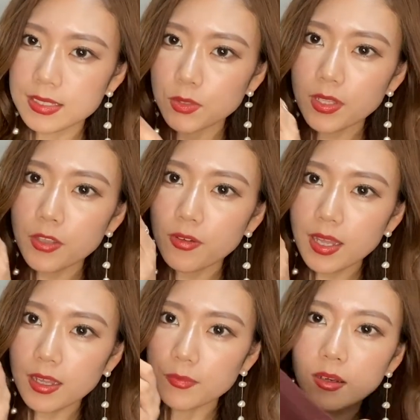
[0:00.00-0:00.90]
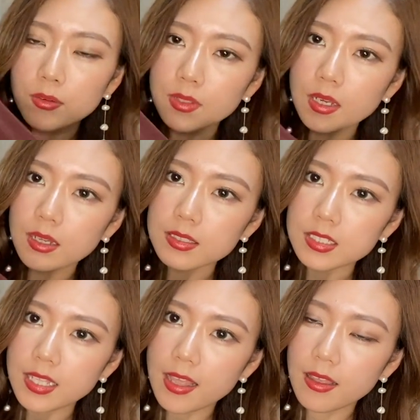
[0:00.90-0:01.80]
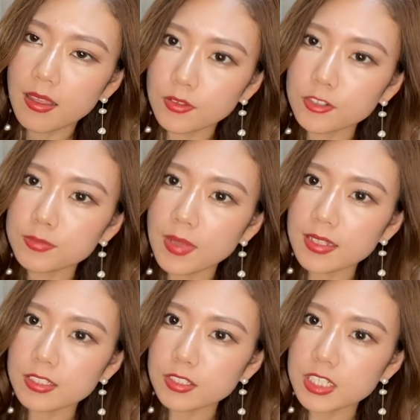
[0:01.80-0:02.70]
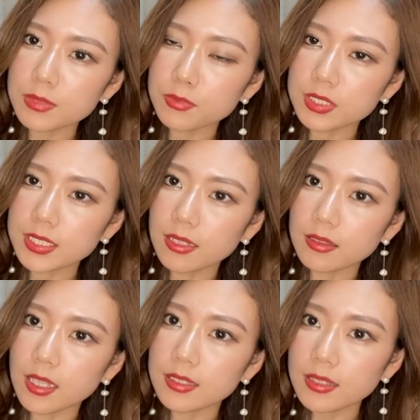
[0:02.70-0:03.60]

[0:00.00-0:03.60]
袖はこんな感じでドルマンスリーブになって